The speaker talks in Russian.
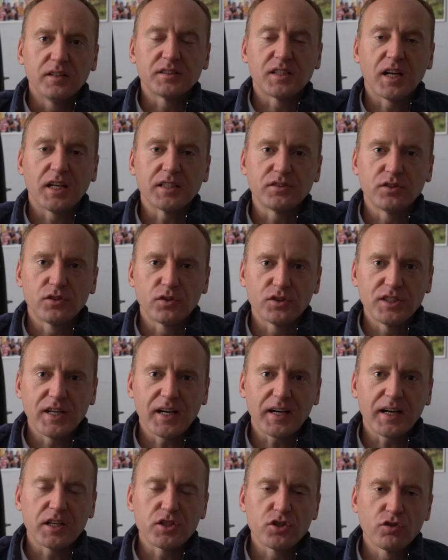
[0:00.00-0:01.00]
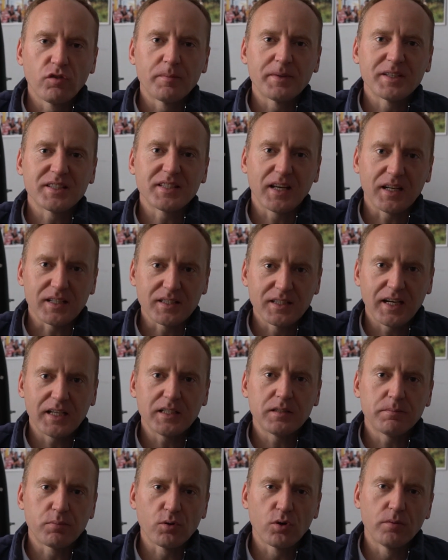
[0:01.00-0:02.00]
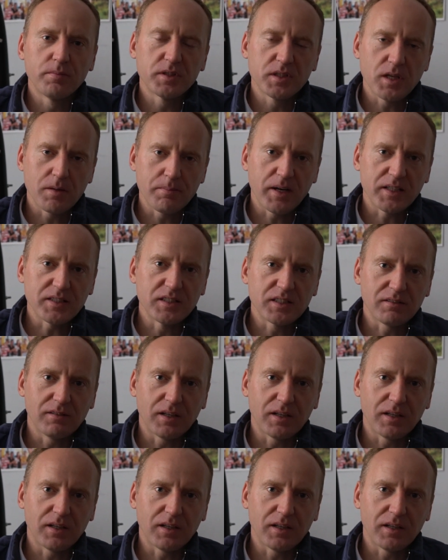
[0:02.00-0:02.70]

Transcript: Здравствуйте, друзья! Хочу вам рассказать про безопасность в